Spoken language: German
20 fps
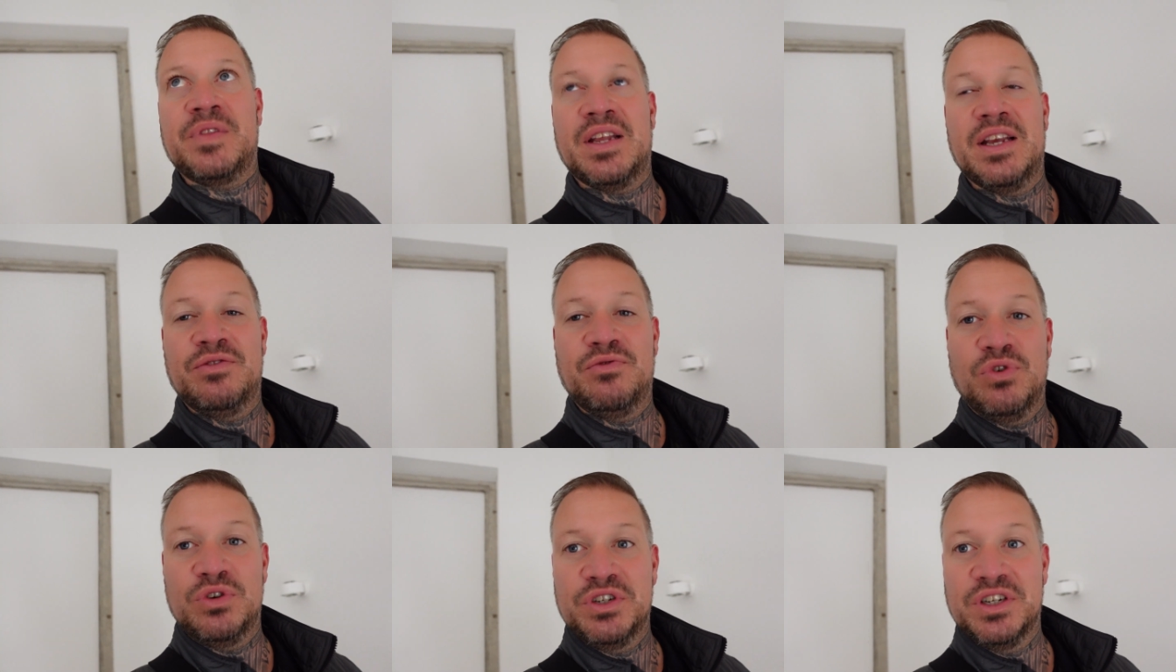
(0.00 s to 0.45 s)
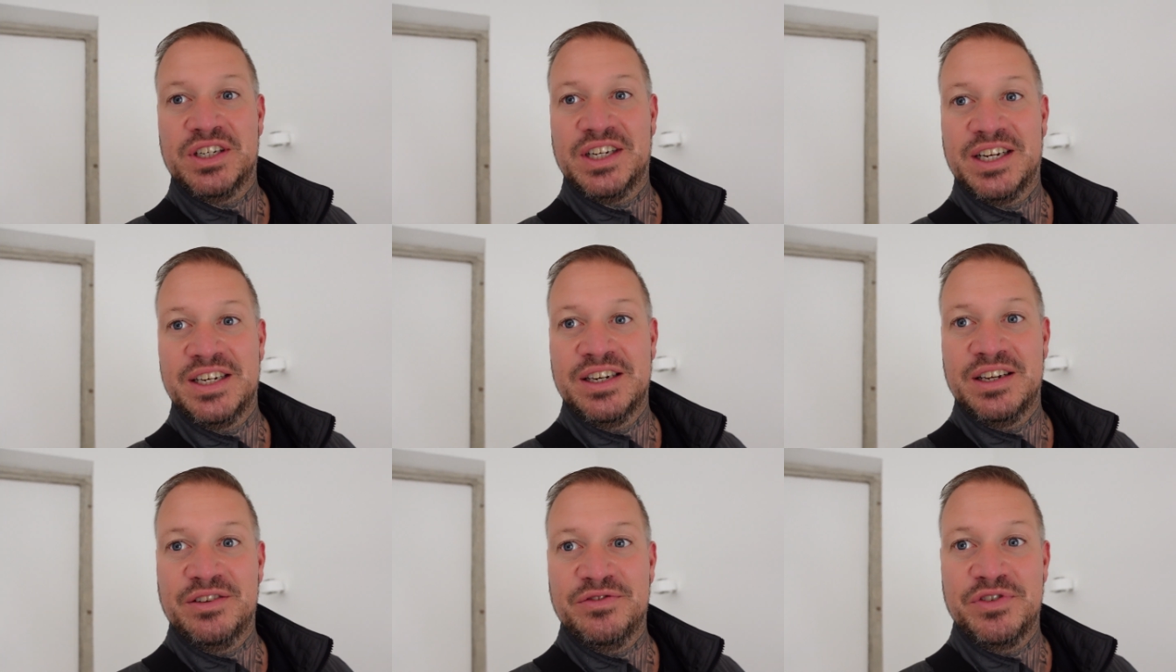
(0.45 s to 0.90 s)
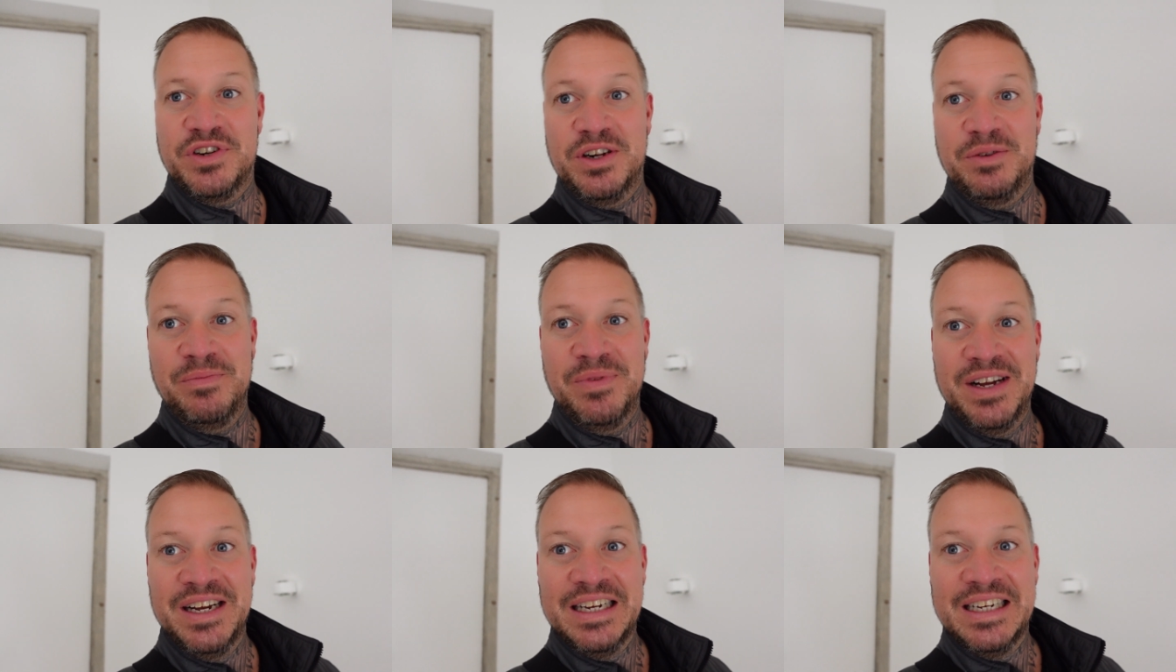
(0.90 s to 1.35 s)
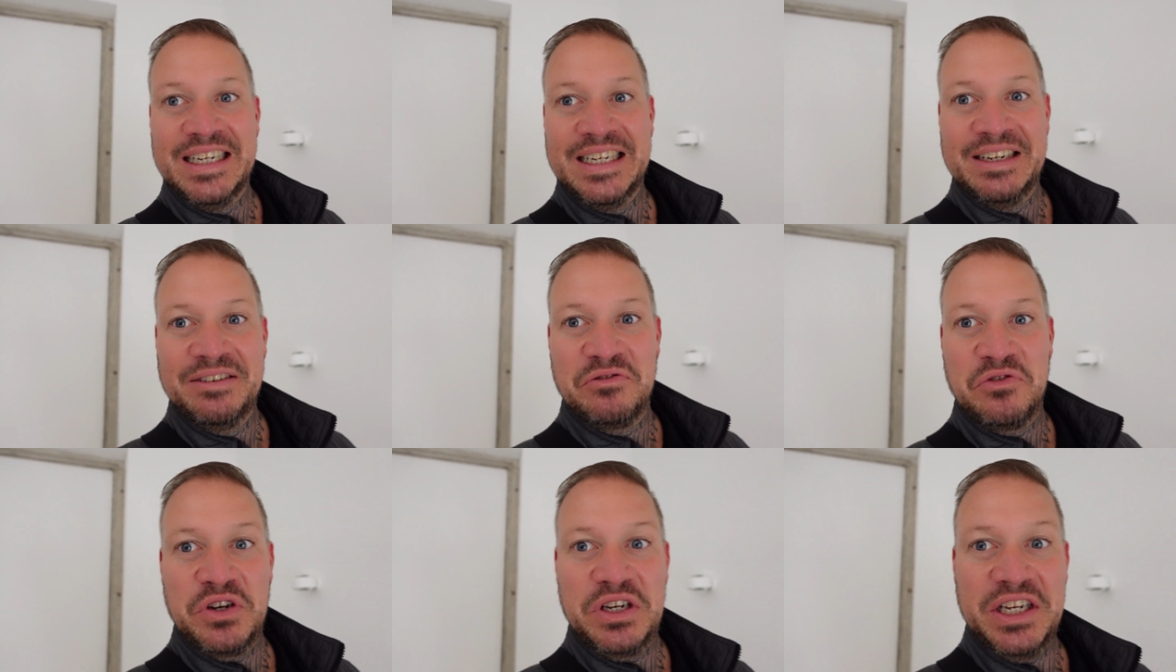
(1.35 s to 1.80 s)
ich wollte drin nicht filmen,
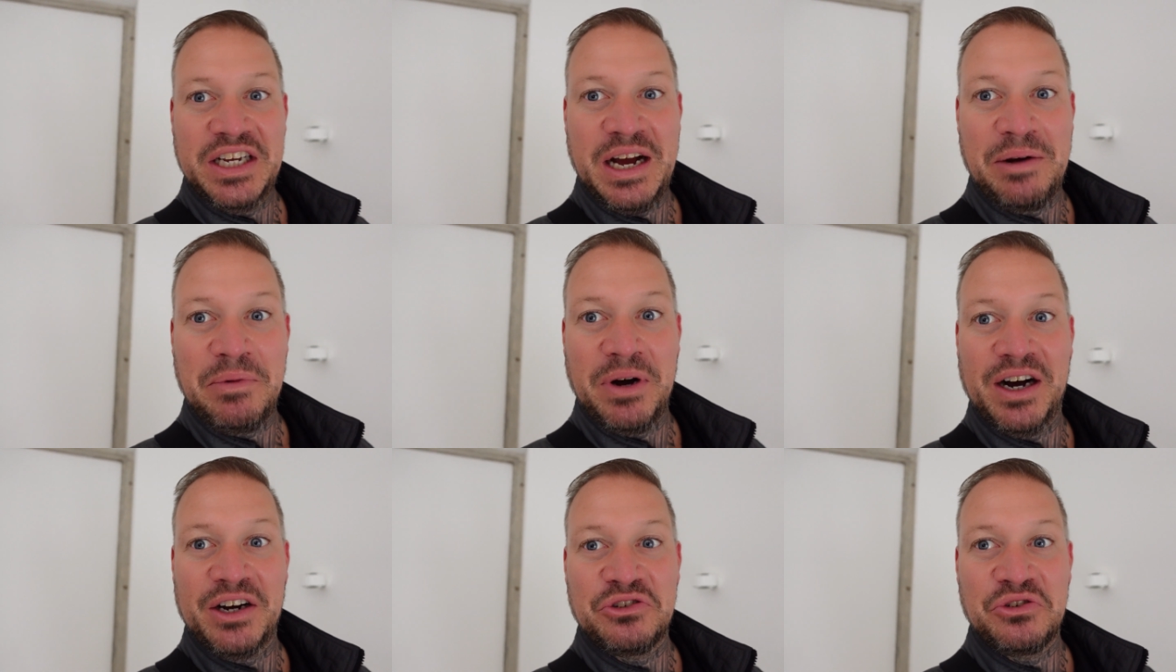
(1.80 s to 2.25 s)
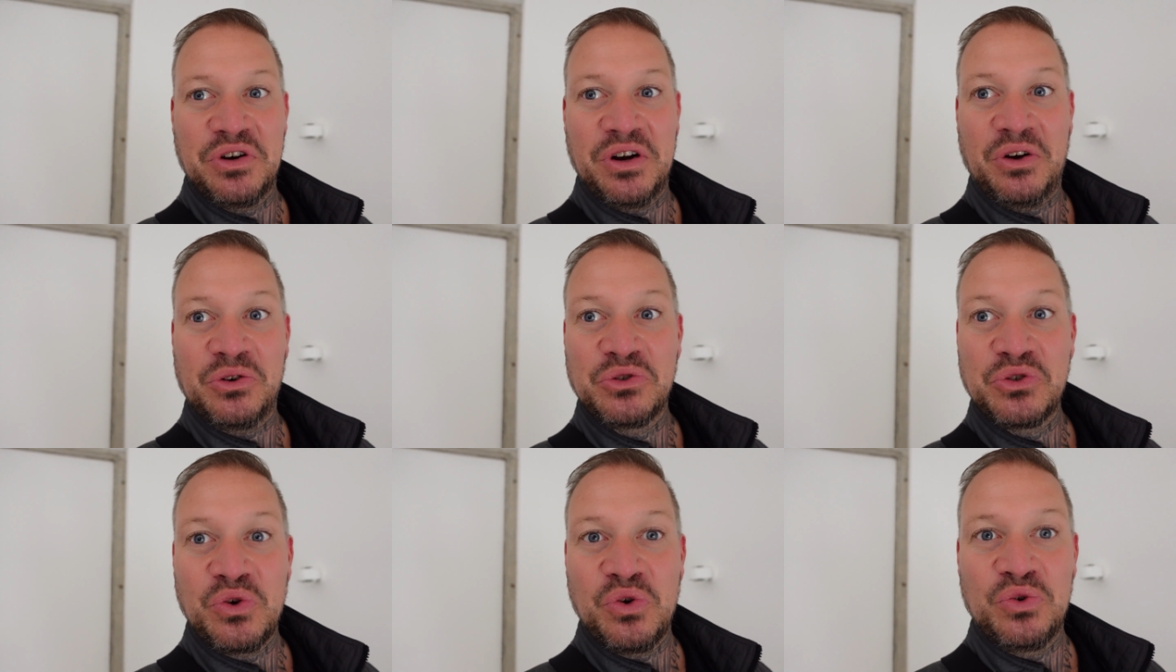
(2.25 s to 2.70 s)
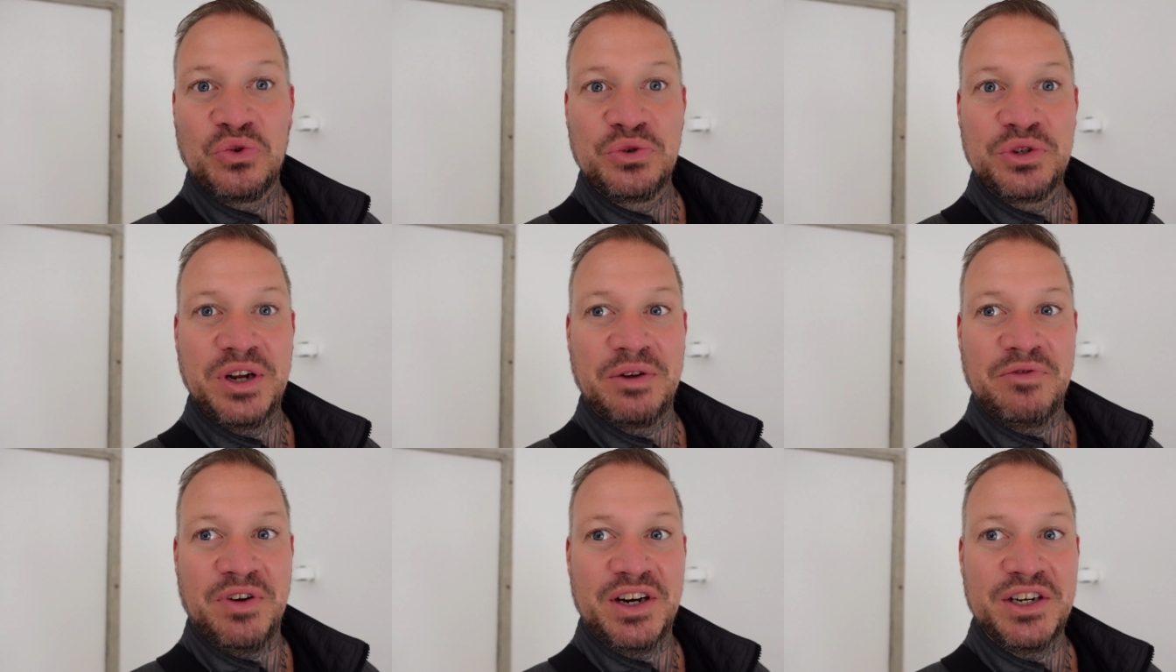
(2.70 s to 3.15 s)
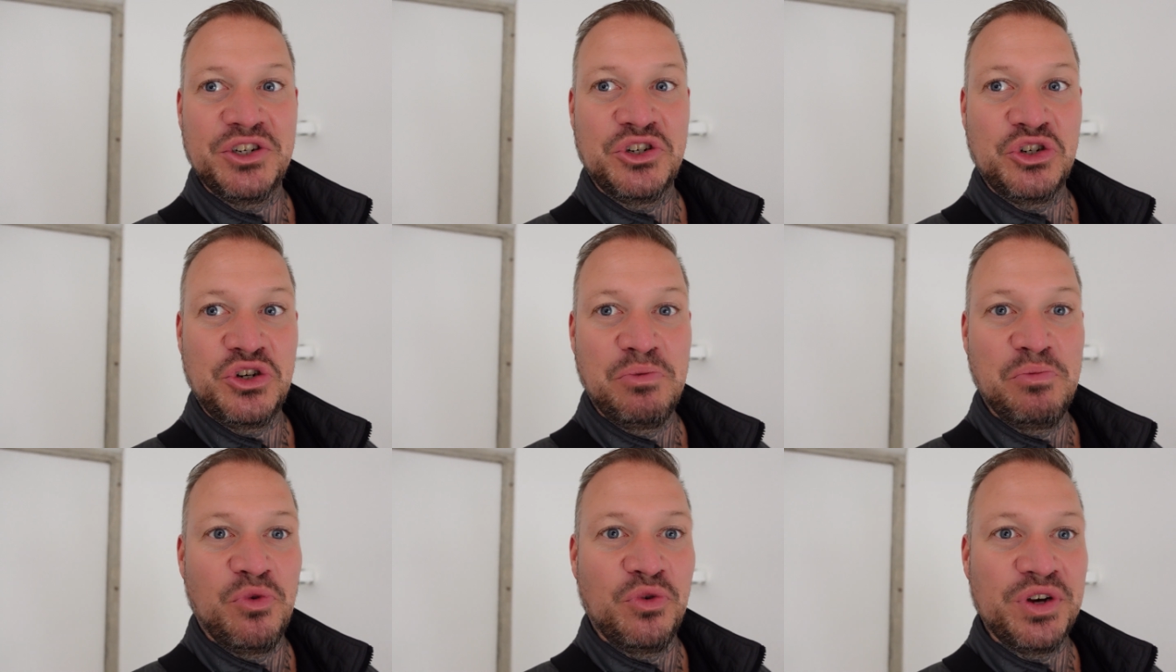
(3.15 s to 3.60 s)
wo ich die Kamera schon rausgeholt habe, war die
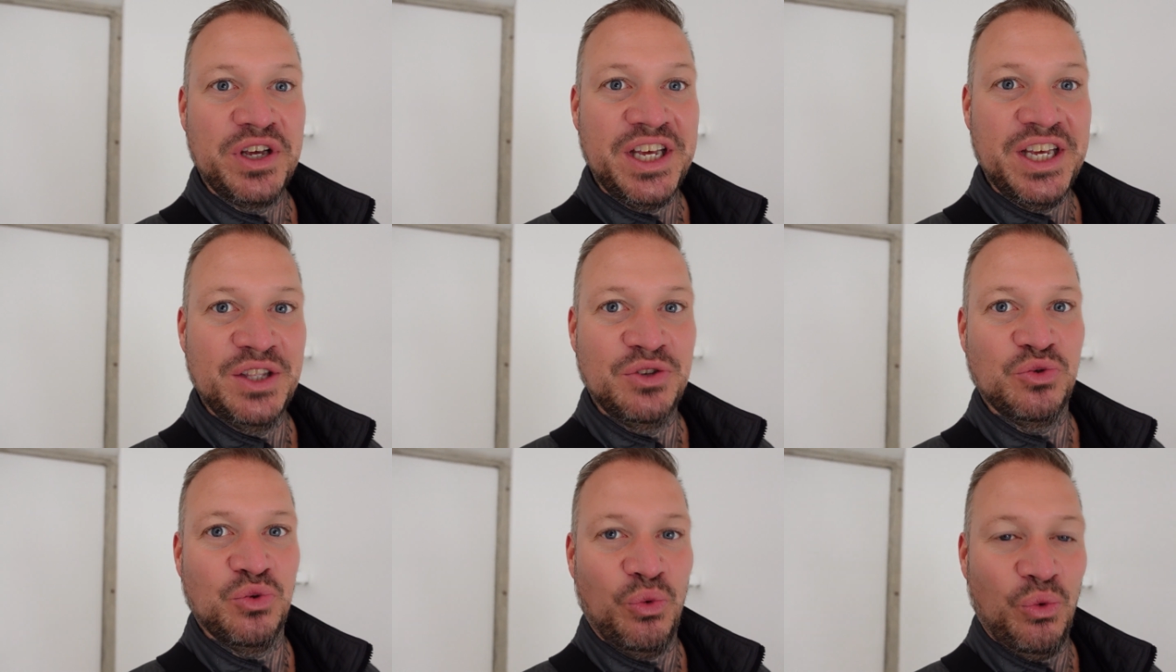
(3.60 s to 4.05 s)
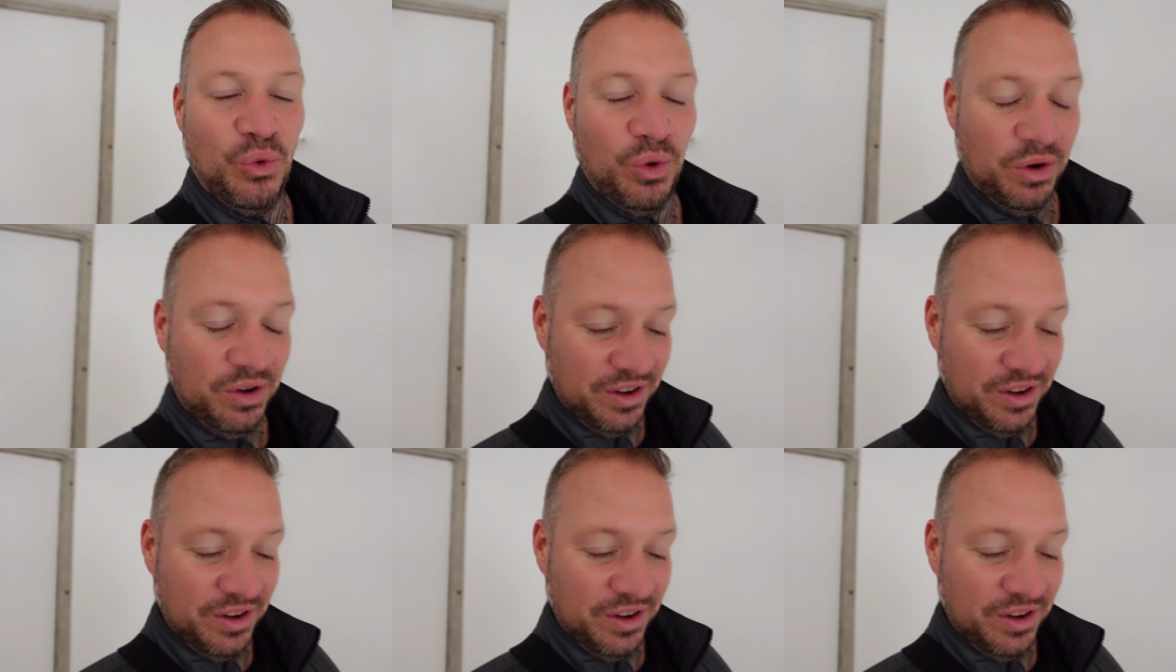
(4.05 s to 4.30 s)
Stimmung geht so.